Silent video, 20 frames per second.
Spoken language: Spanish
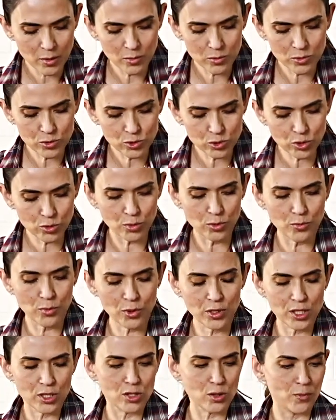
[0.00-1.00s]
subo un
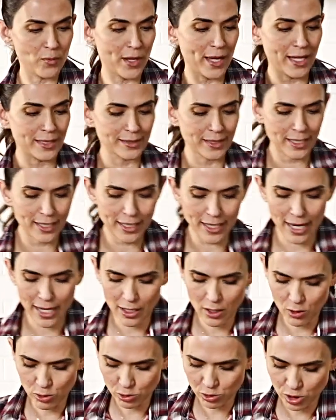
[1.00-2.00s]
poquito para
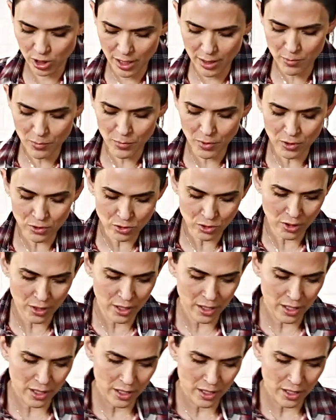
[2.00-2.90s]
acelerar los tiempos